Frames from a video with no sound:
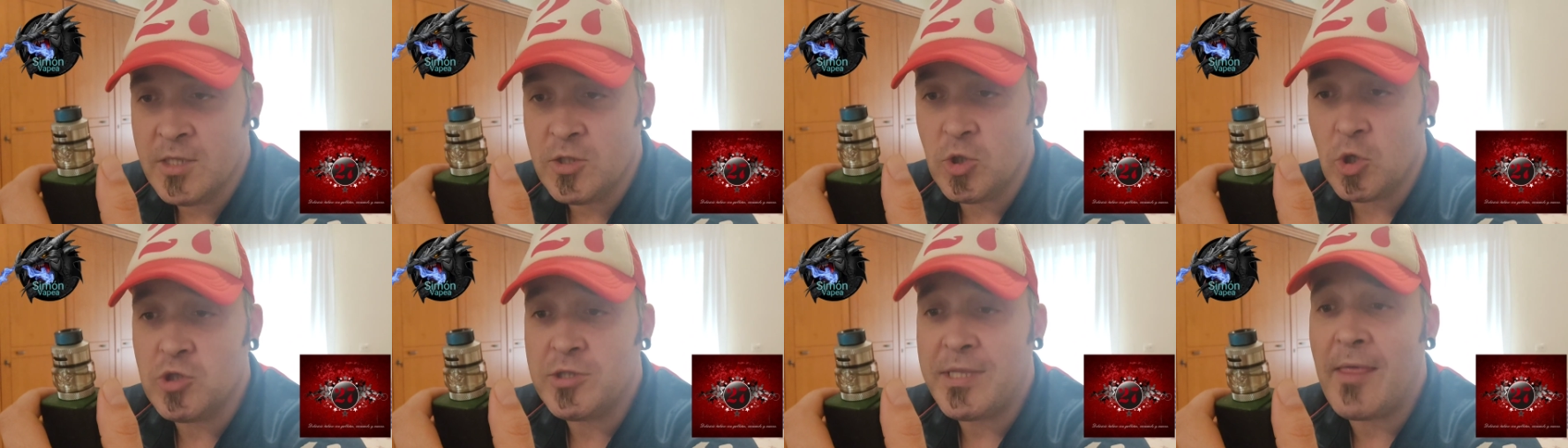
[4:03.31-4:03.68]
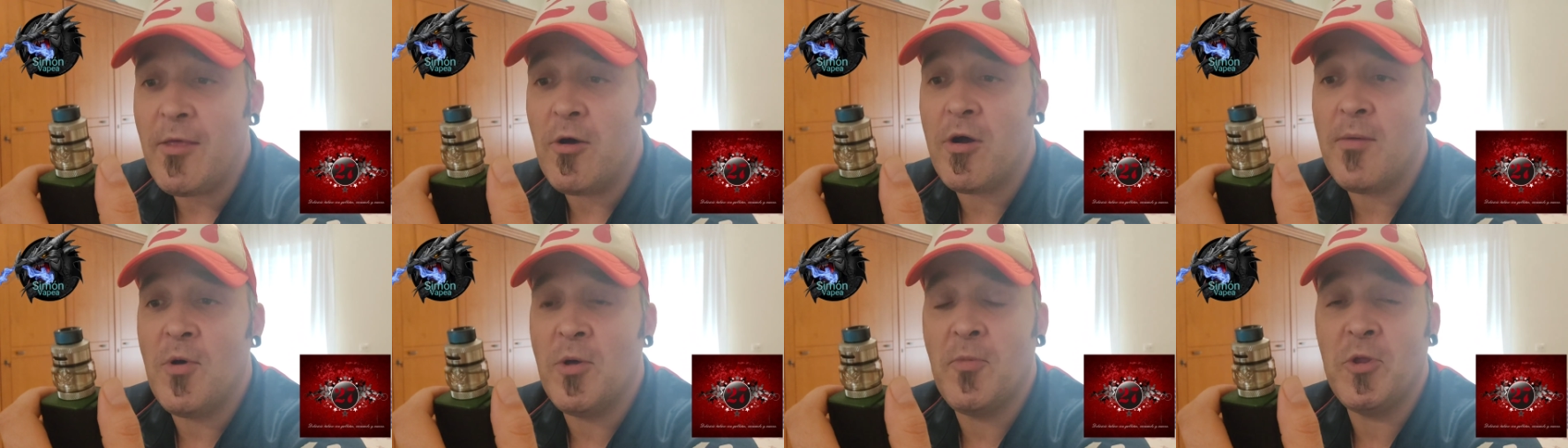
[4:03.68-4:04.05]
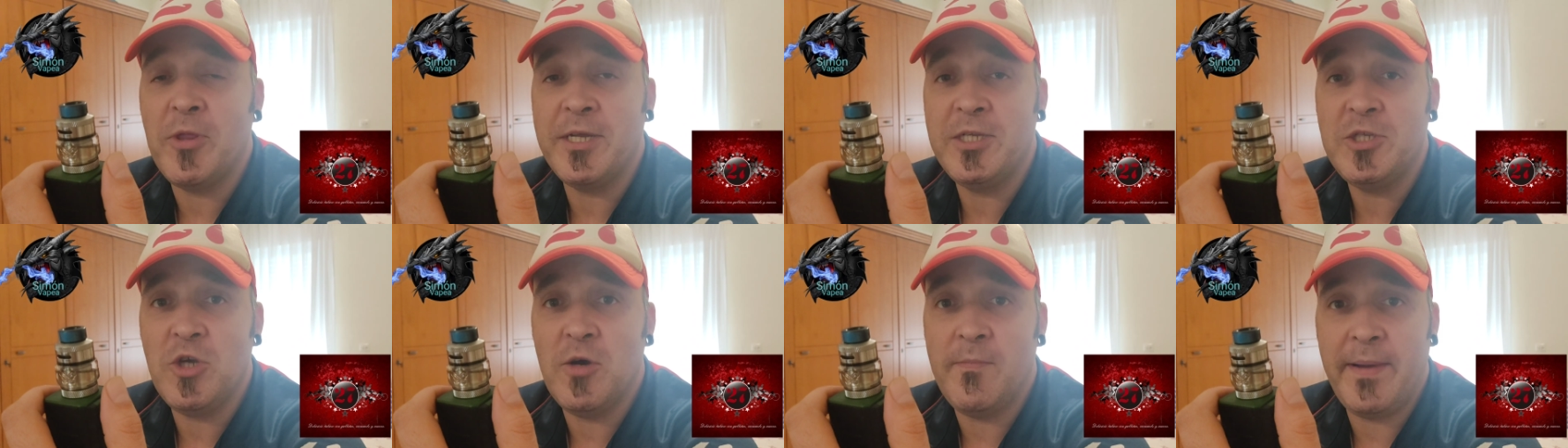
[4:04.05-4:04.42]
tostado, como
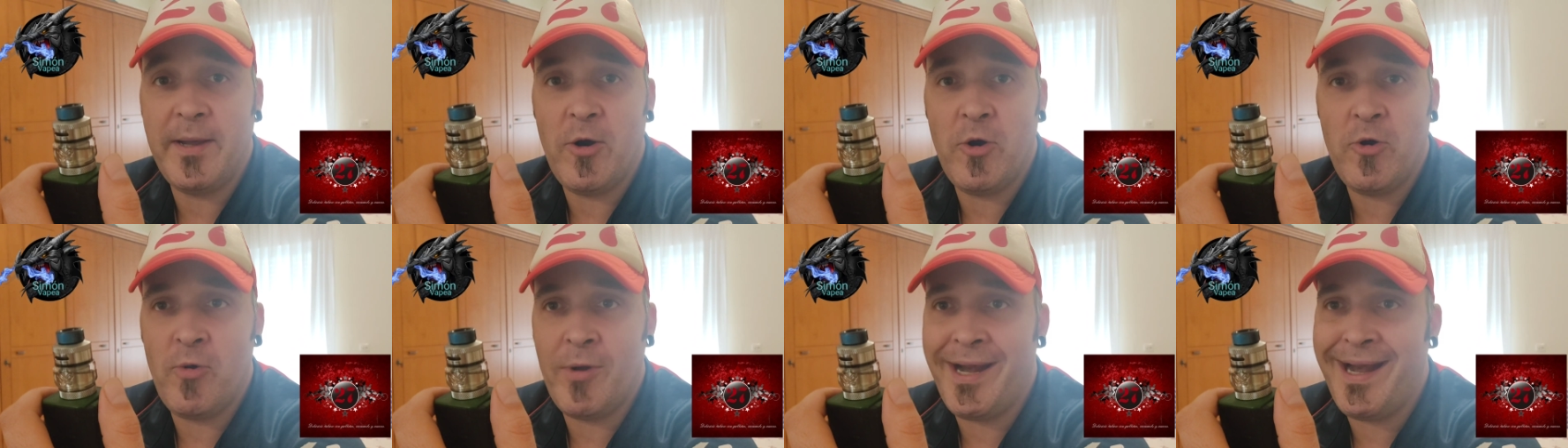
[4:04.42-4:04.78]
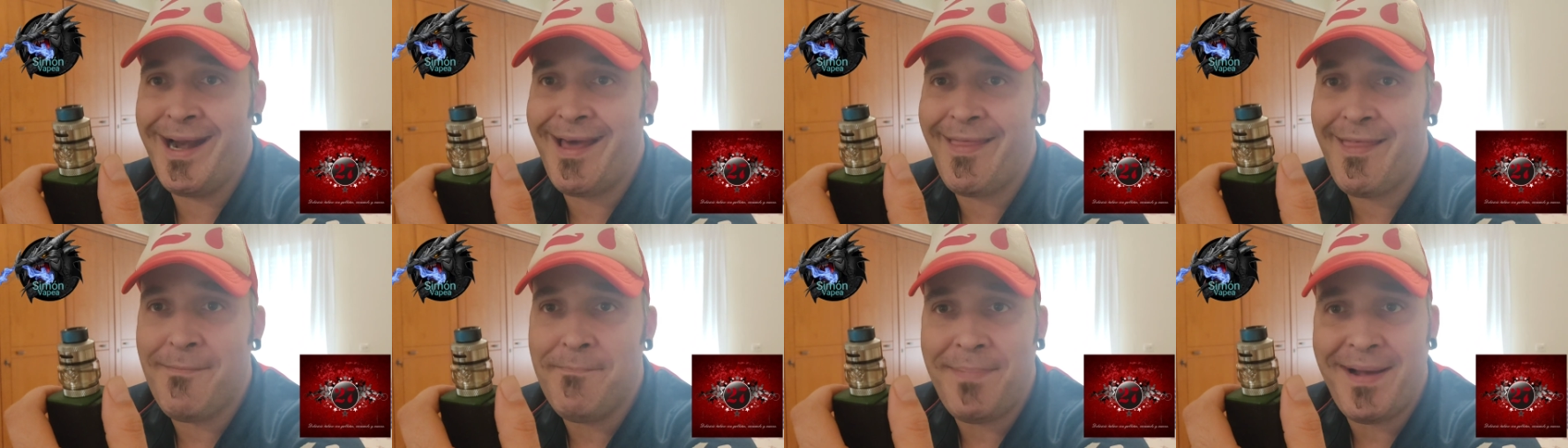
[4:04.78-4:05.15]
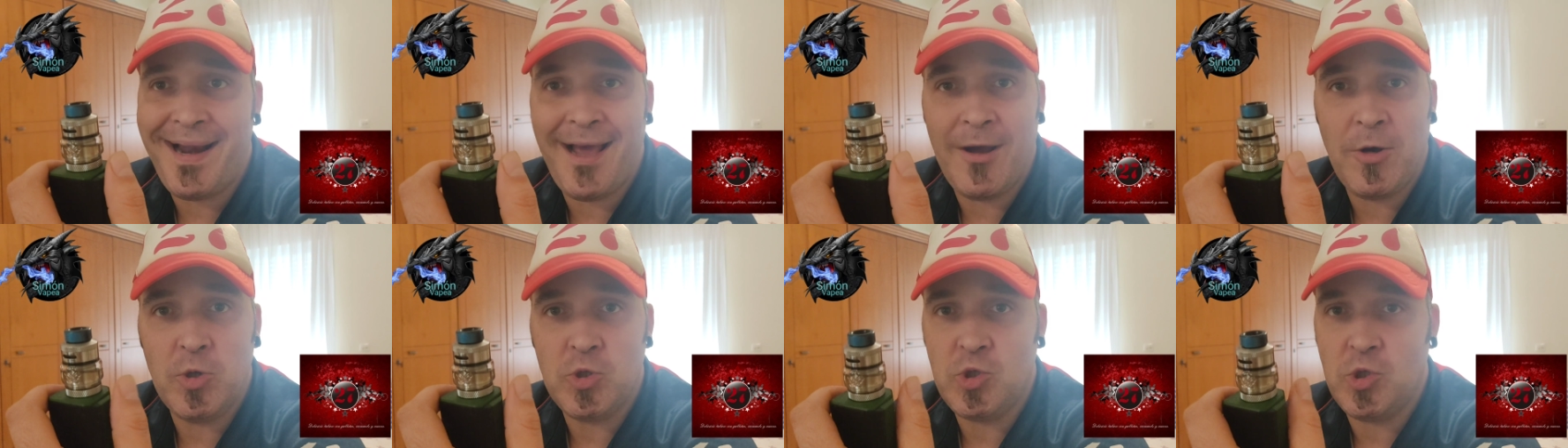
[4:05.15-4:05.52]
hemos dicho, pero no es nada
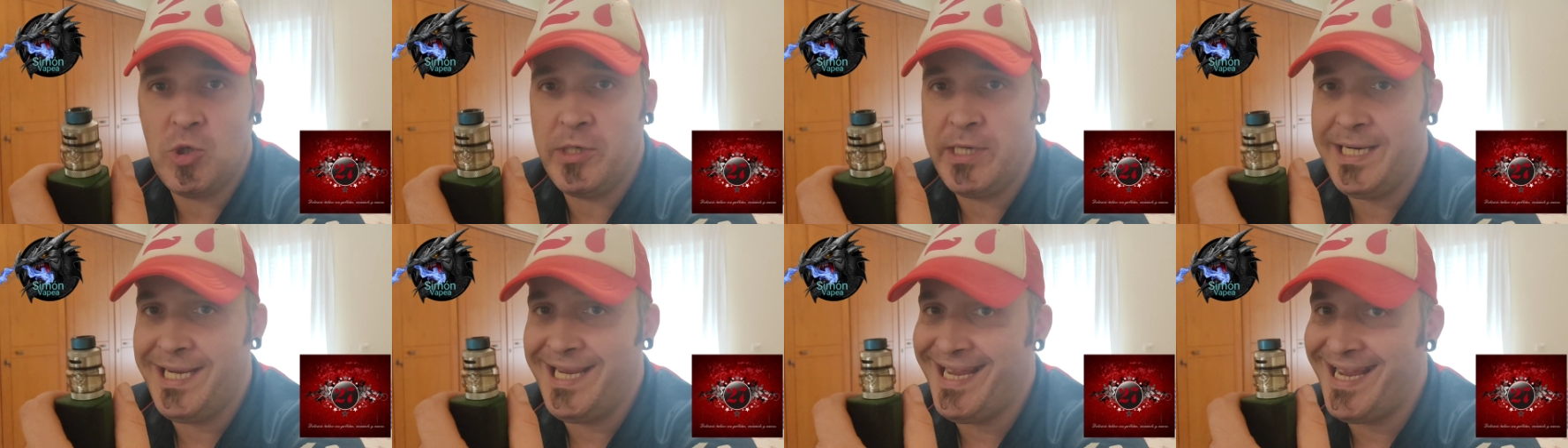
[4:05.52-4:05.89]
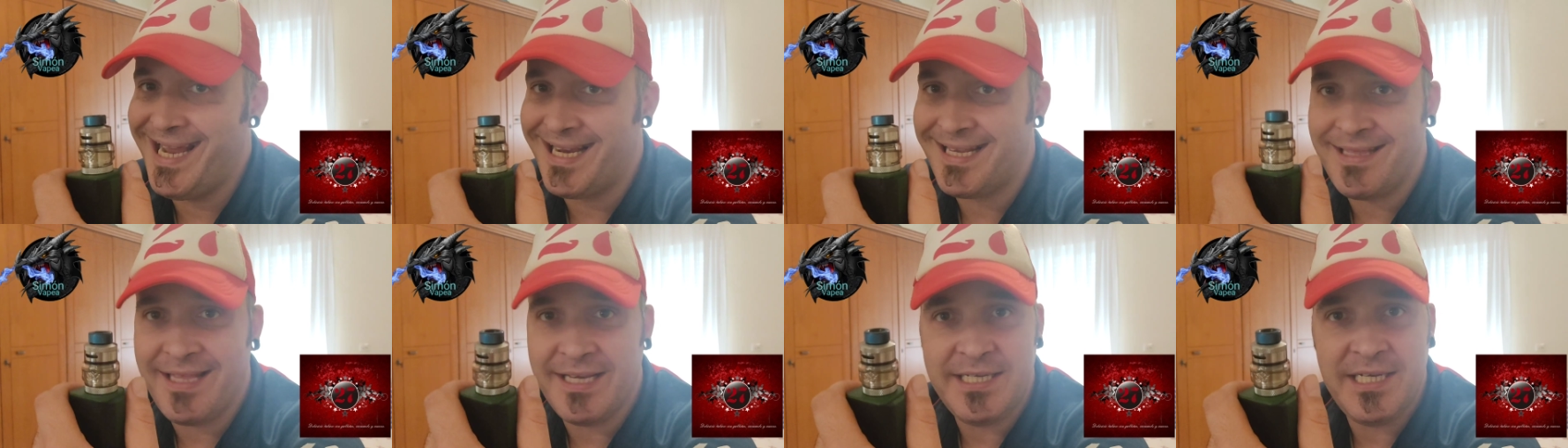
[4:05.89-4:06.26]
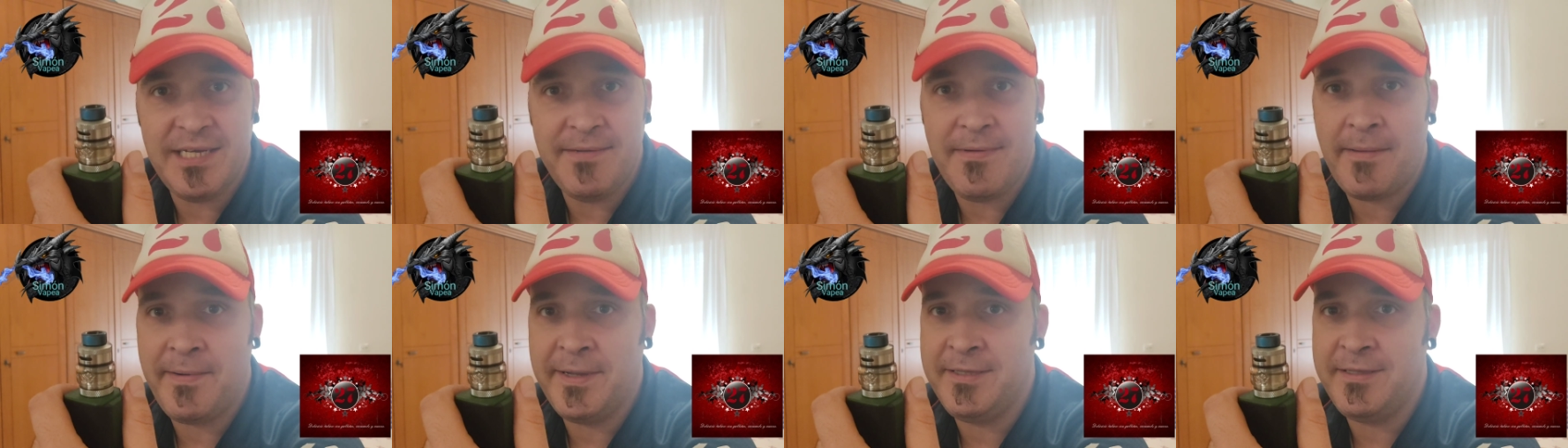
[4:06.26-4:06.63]
empalagoso, ni
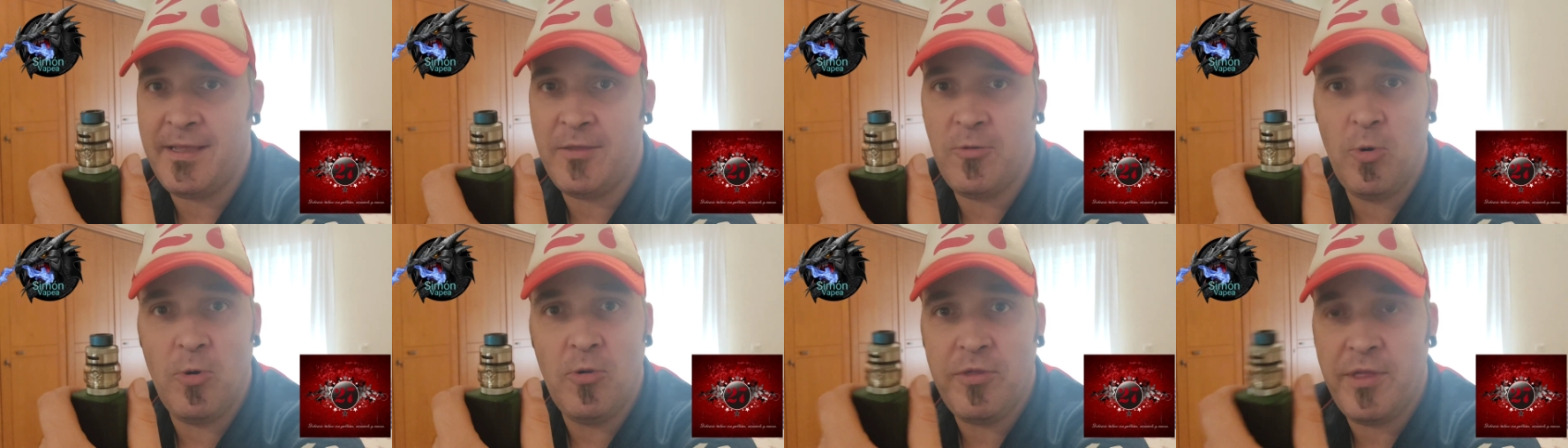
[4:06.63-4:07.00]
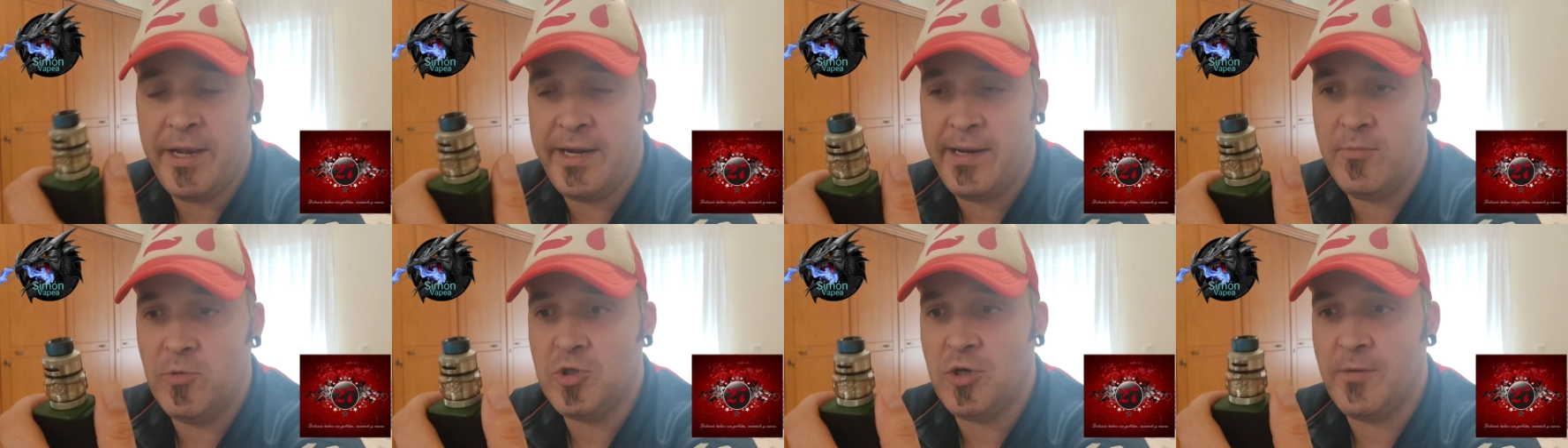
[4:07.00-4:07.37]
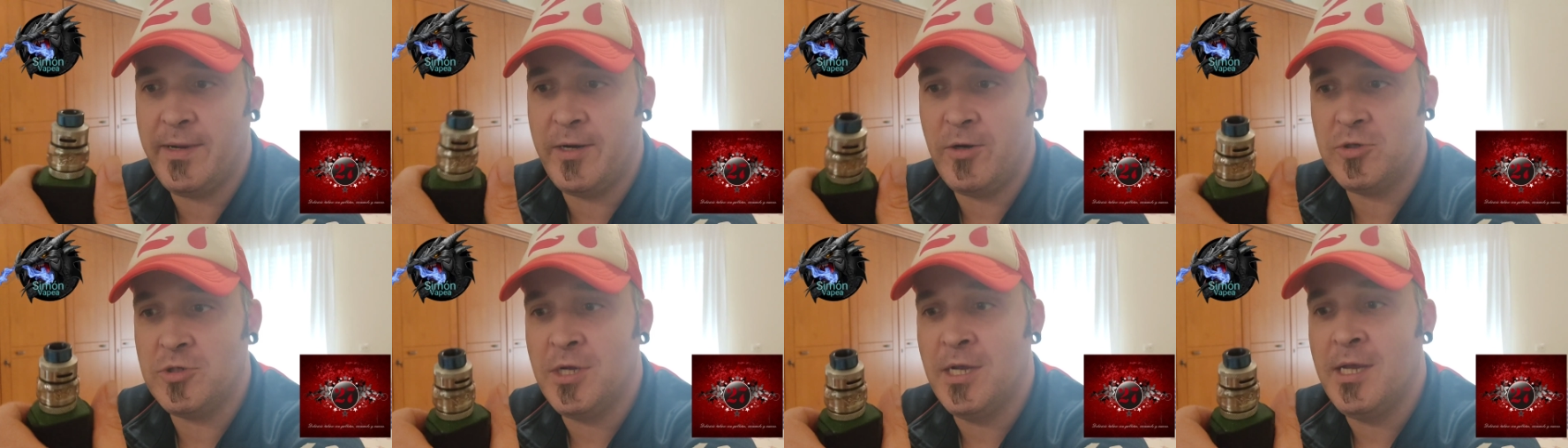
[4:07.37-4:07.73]
excesivamente dulce, ni mucho
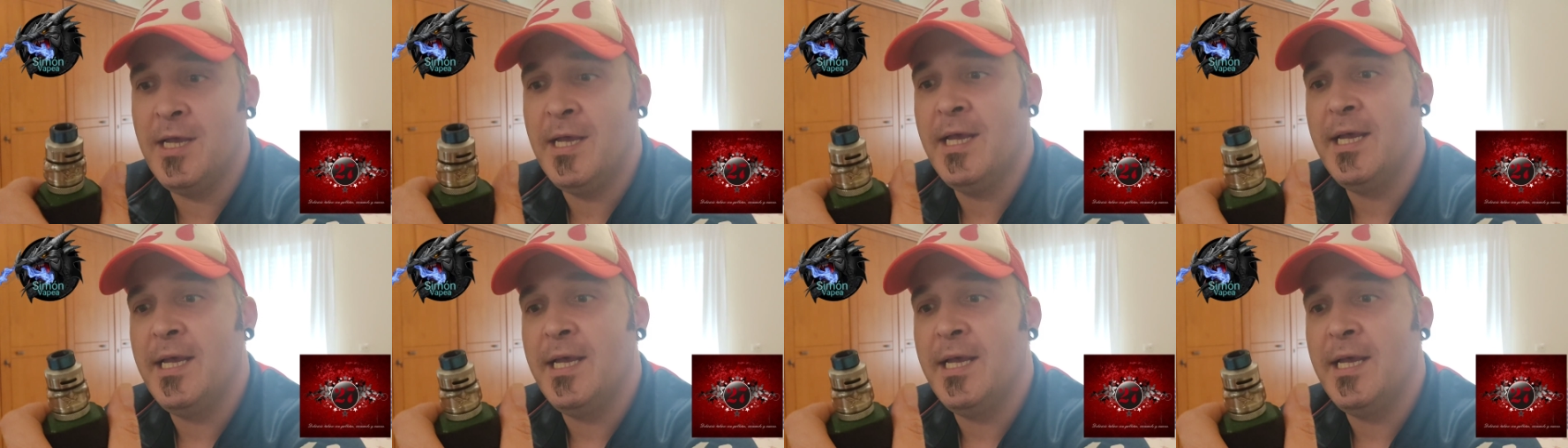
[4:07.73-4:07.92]
menos.